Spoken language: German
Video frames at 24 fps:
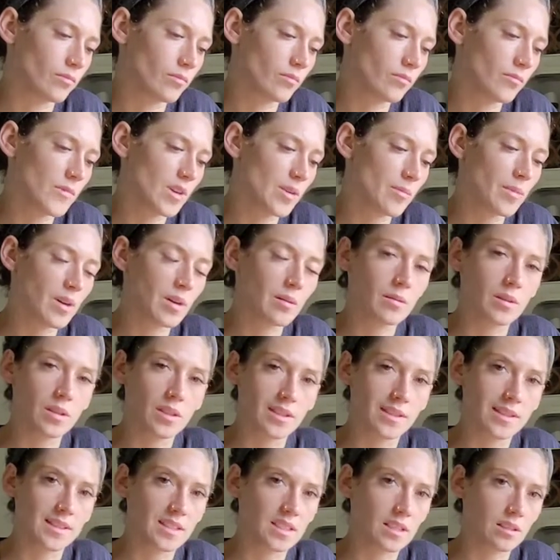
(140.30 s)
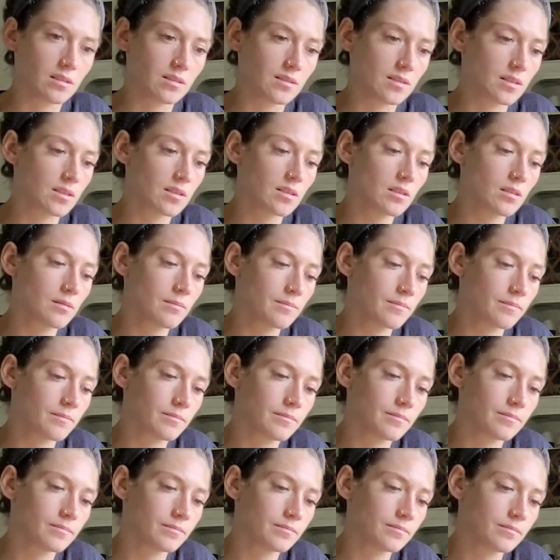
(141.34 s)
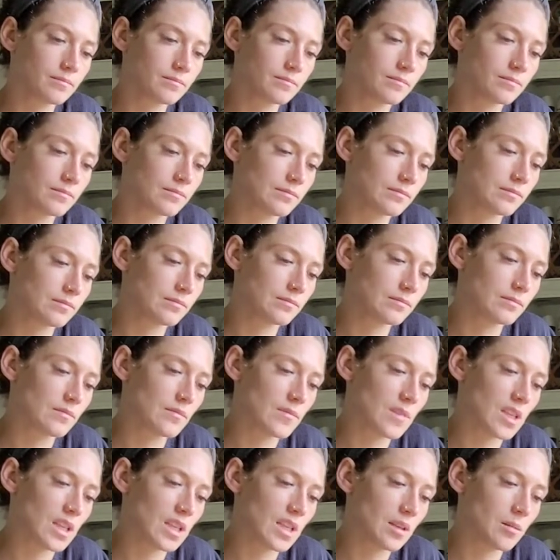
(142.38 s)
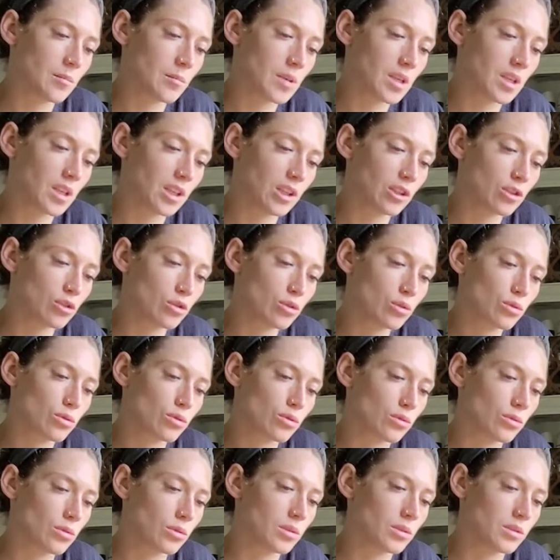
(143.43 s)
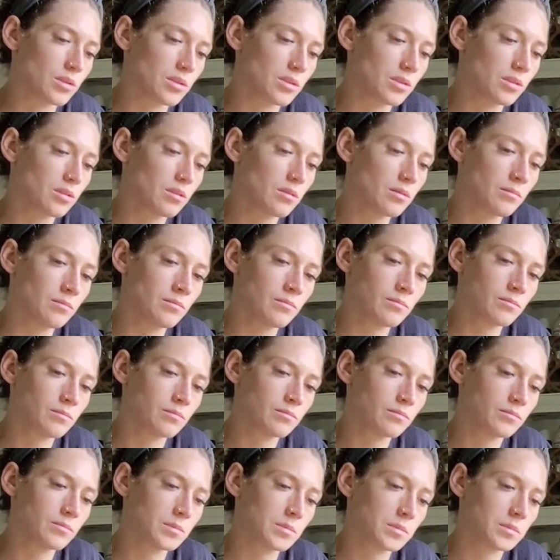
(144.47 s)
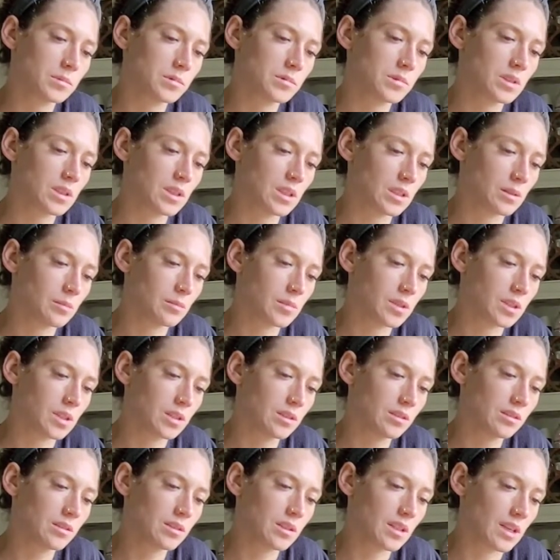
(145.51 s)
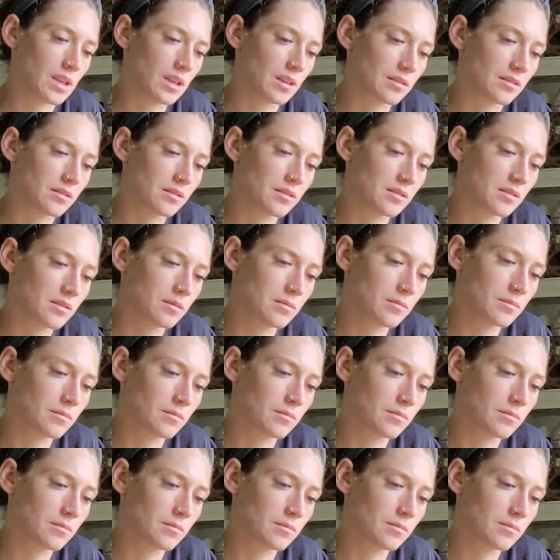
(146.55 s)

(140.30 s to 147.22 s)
Wir haben einmal die Sense, einmal die Störche und einmal das Herz.